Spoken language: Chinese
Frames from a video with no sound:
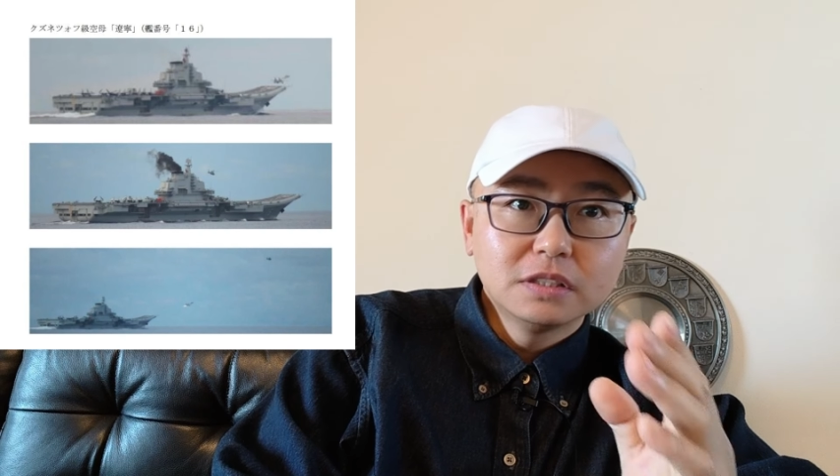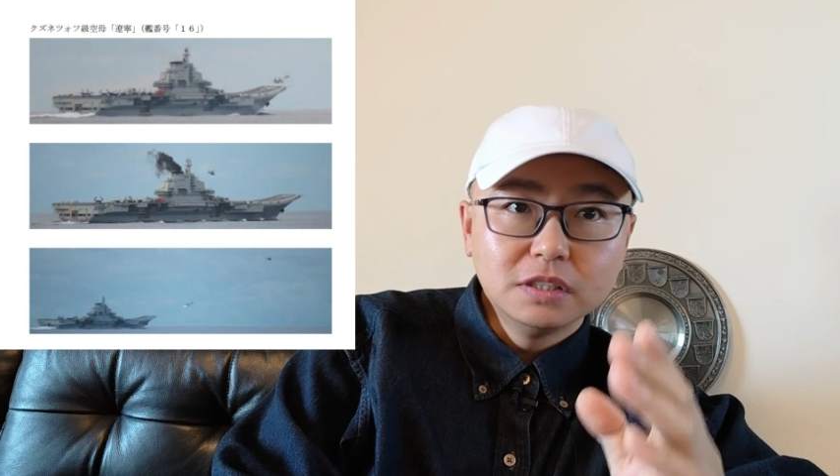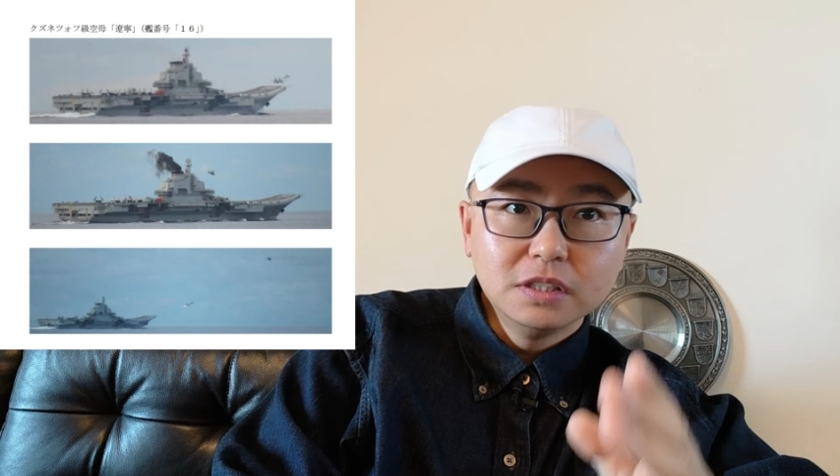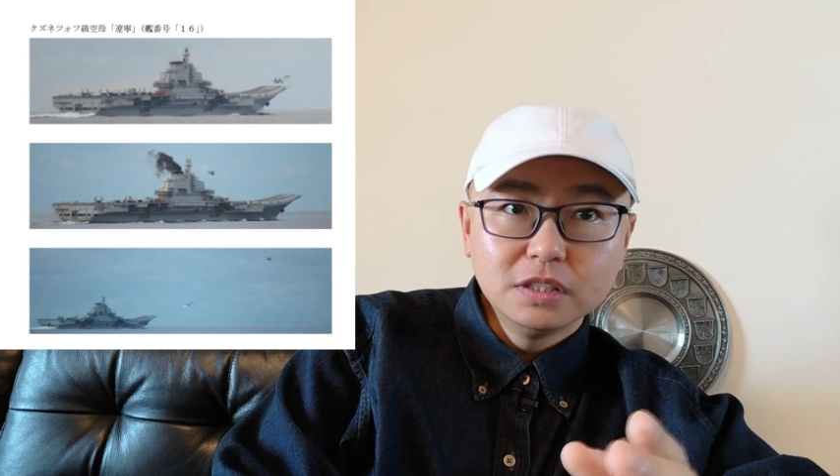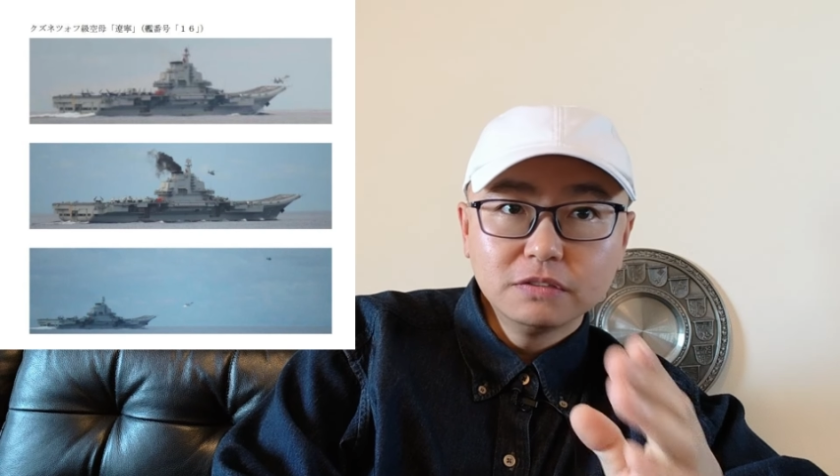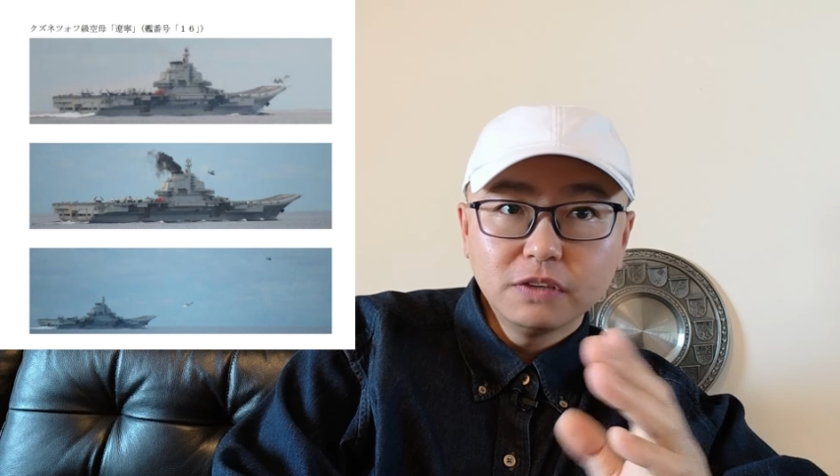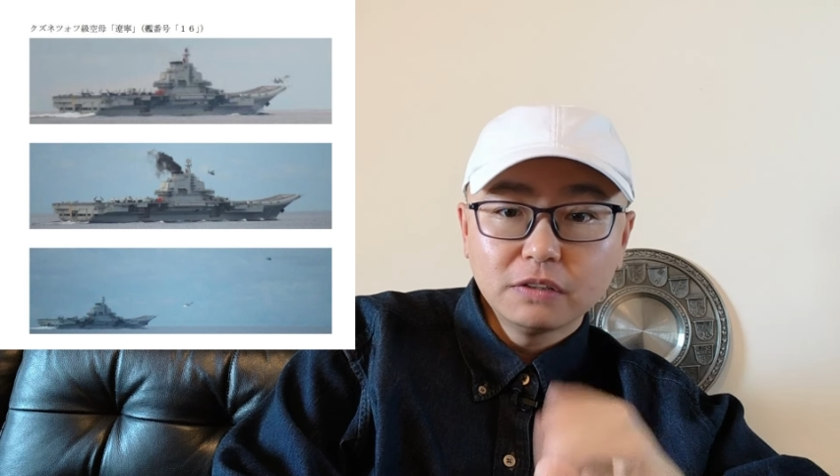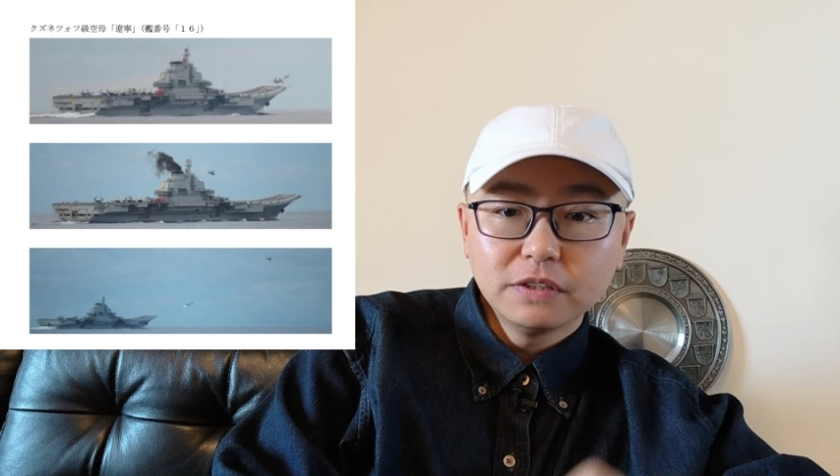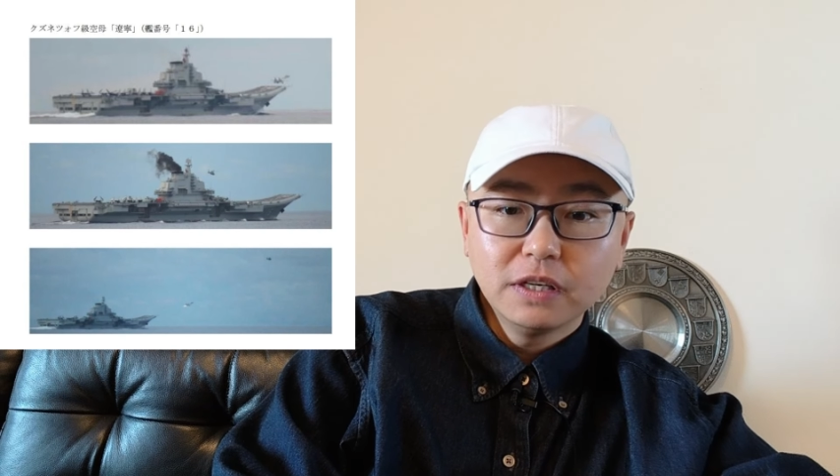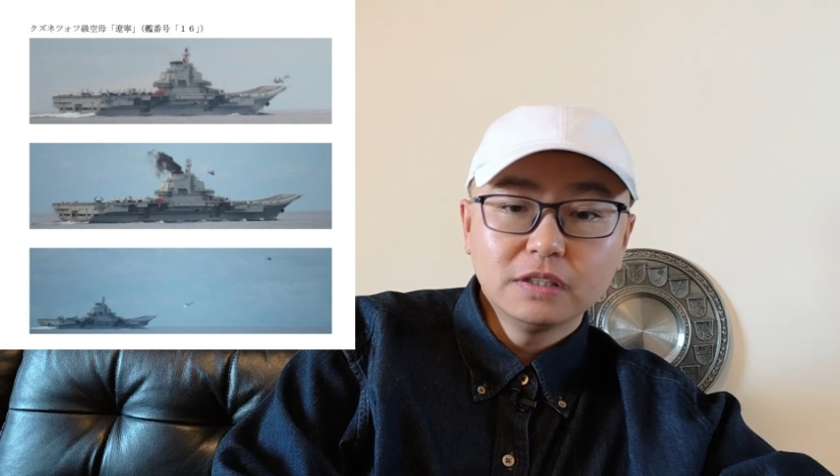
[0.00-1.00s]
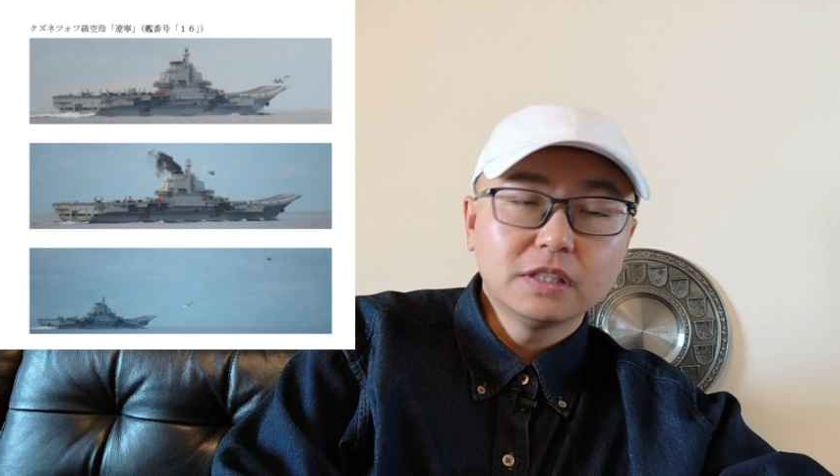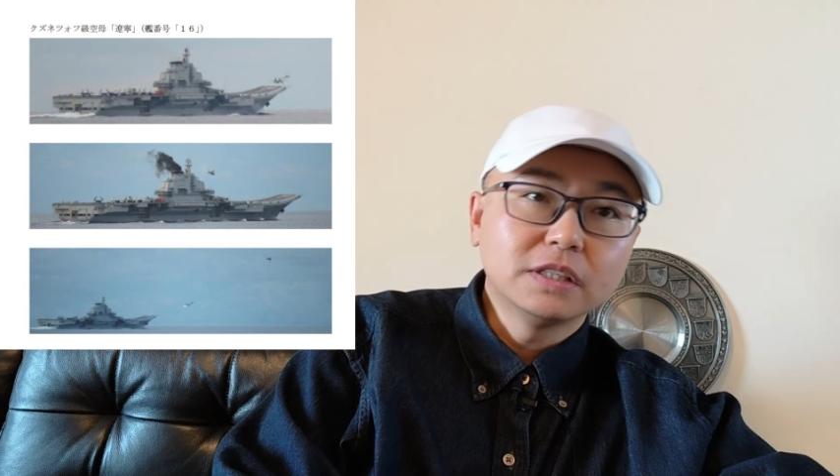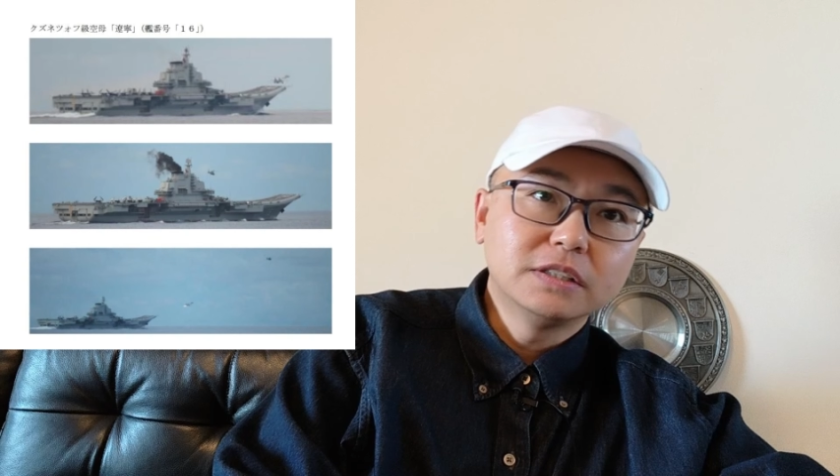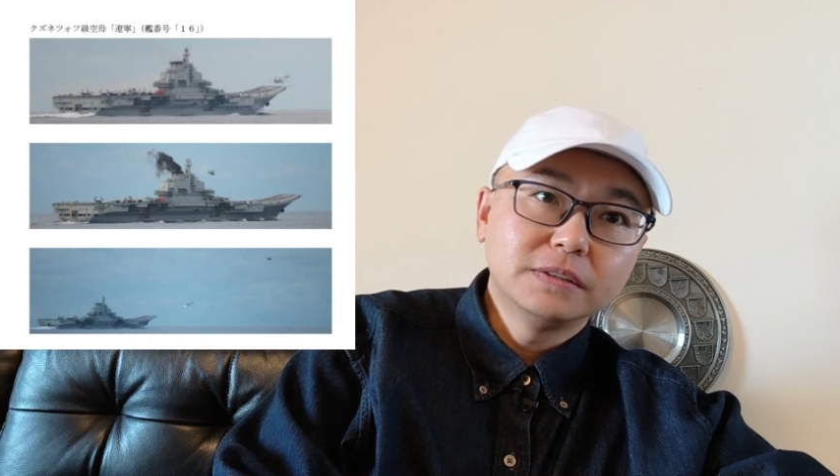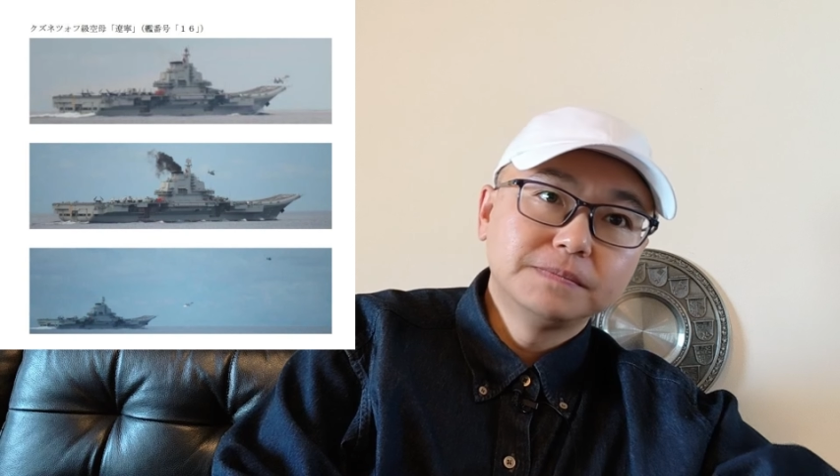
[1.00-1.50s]
已经放飞了舰
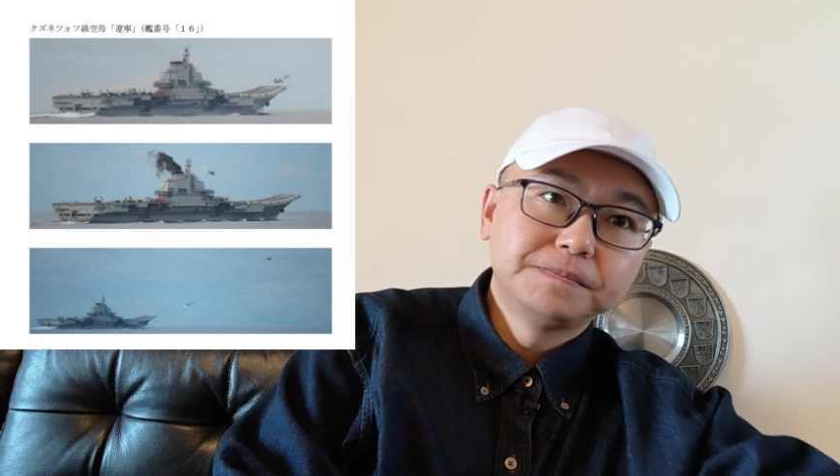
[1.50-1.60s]
载机。